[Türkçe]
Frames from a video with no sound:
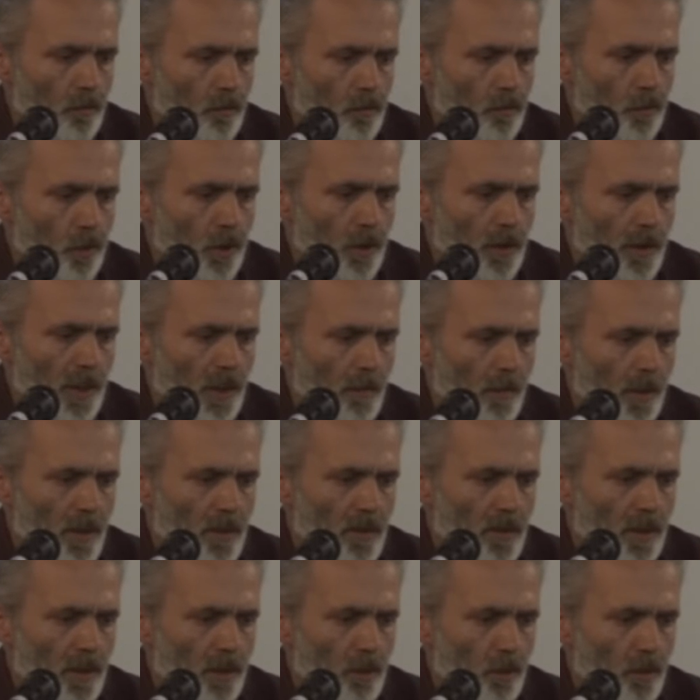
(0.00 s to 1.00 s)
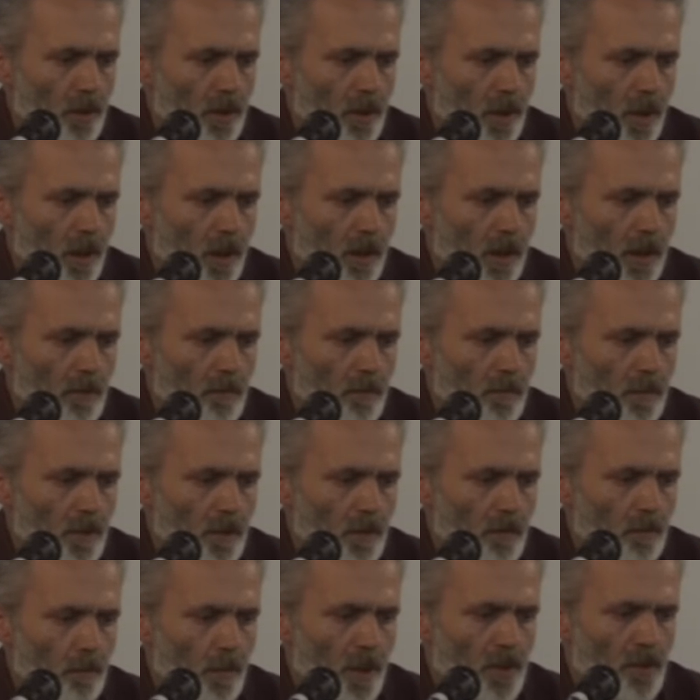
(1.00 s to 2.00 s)
Muhyiddin Arabi Hazretleri diyor ki alem
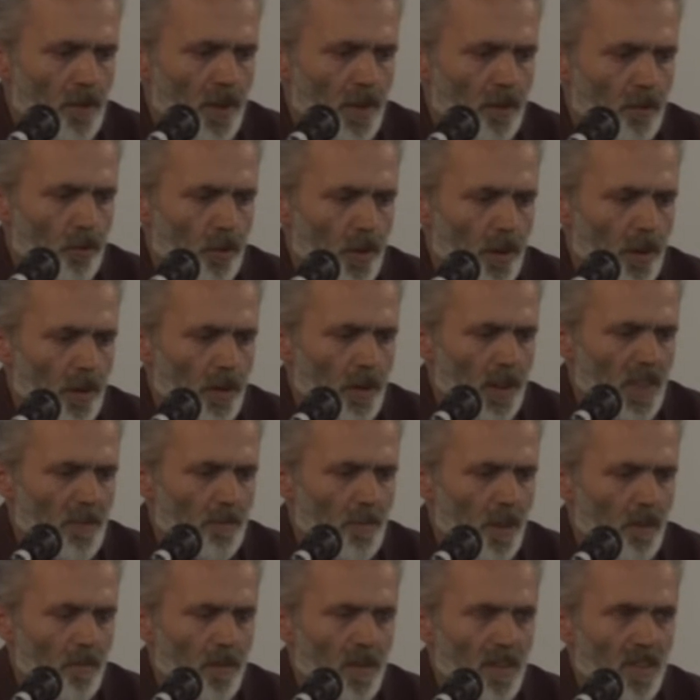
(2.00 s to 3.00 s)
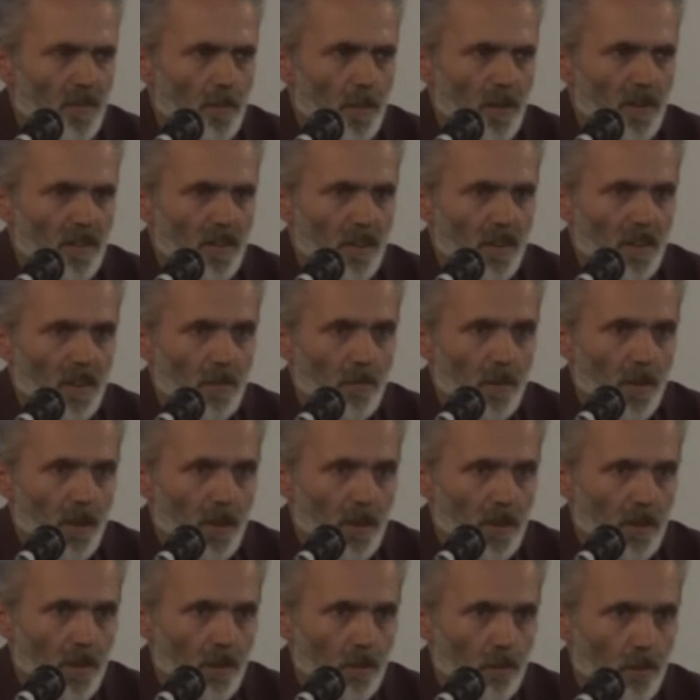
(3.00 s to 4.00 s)
baştan sona esma ve sıfattan
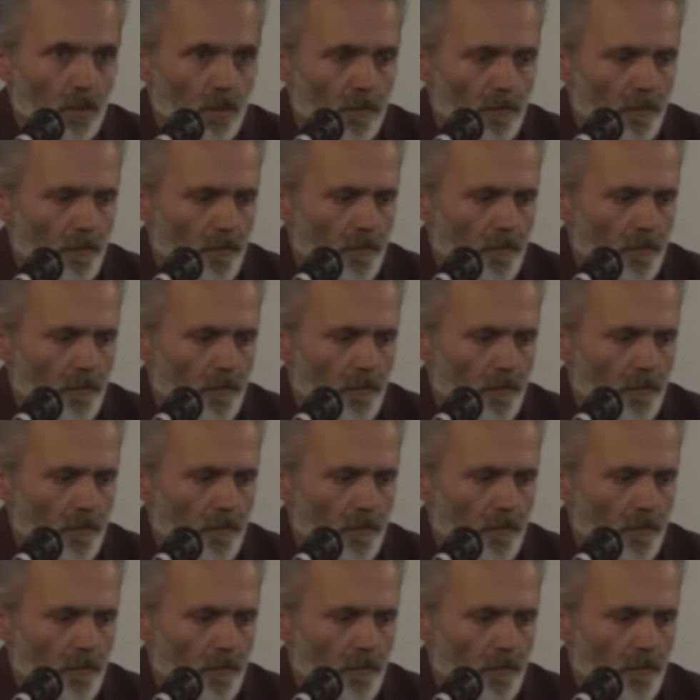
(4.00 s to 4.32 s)
ibarettir diyor.